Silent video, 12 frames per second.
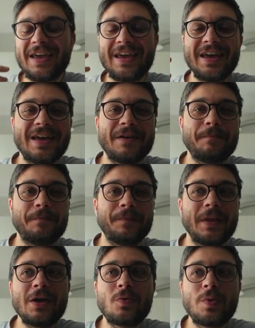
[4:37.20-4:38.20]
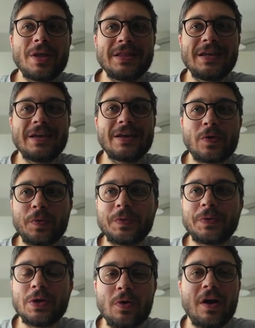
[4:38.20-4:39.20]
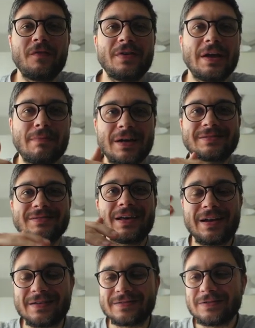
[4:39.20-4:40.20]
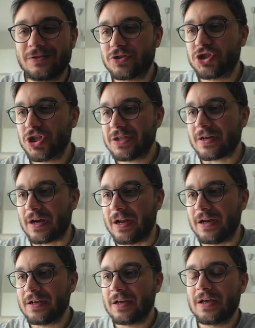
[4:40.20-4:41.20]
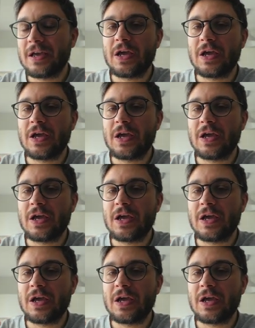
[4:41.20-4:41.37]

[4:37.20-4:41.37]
e, ehm, e, quindi continuavi a maxare la slot centrale e